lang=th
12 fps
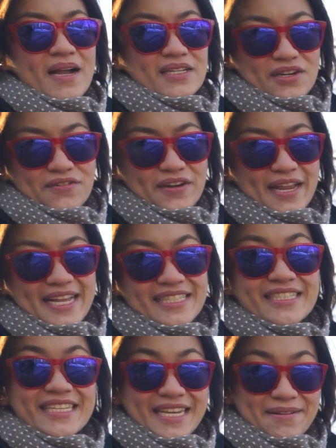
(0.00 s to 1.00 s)
Don't forget to
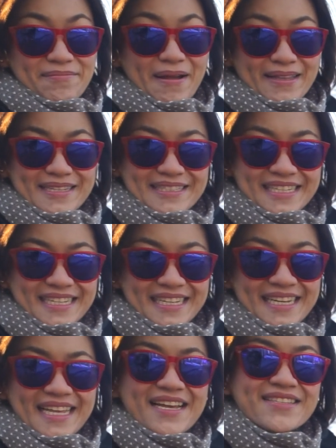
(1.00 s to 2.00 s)
keep practicing
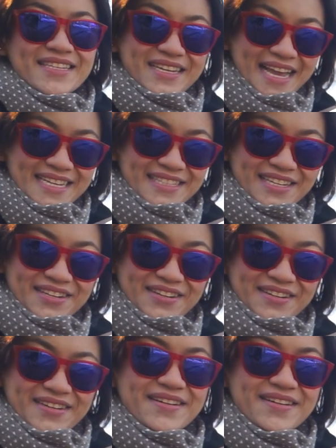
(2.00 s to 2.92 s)
I'll see you guys later